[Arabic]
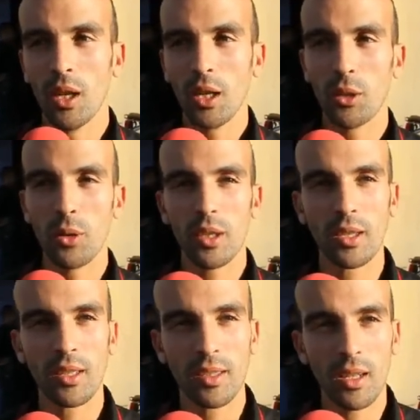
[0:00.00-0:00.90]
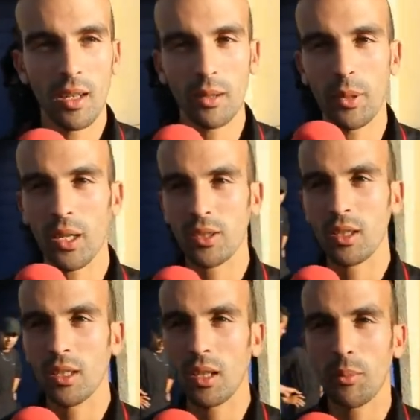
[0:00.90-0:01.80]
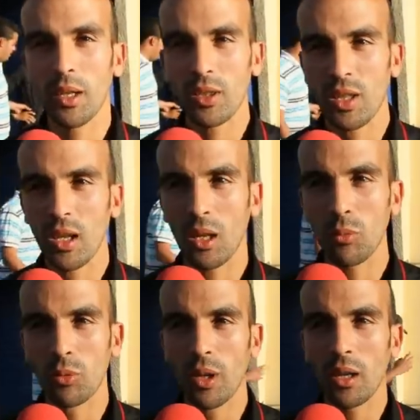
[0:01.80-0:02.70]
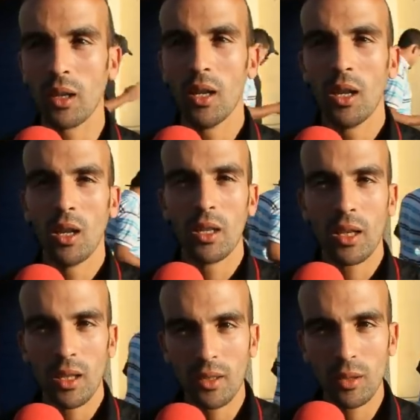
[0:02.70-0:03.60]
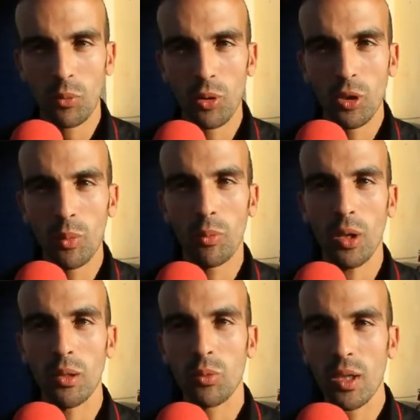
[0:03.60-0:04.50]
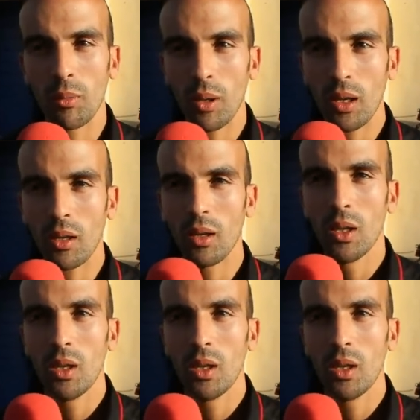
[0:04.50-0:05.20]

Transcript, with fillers: يديروا لنا التغطيه لهذا المهرجان المهرجان هذا مهرجان المقر اللي كنختتموه اليوم بواحد المسابقه